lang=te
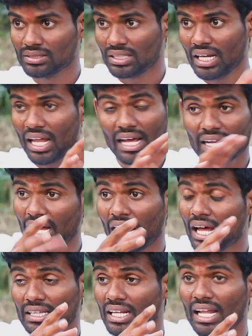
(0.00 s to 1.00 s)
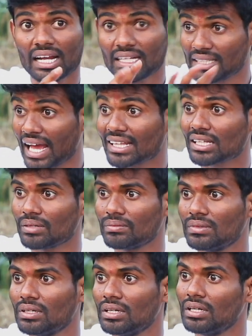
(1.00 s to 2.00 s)
తెల్లారి తెల్లారి సాయంత్రం
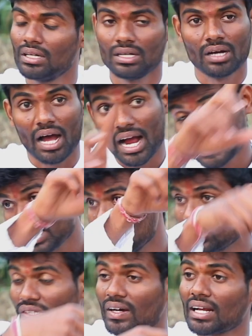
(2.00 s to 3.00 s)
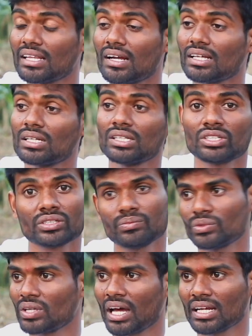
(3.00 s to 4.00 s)
ఓకే వెళ్ళి వచ్చేవారికి హైదరాబాద్కి వెళ్ళి వచ్చే
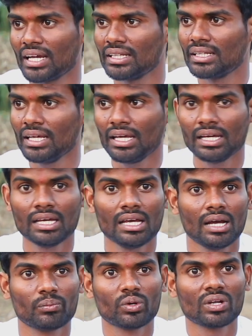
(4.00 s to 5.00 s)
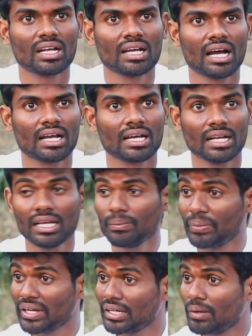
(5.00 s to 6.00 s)
మూడు నాలుగు అయింది మూడు నాలుగు కాగానే
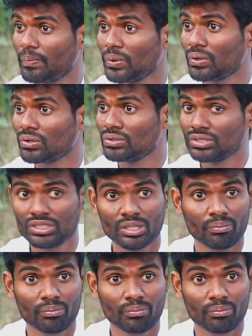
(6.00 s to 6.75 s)
పెగ్నాపూర్ నుంచి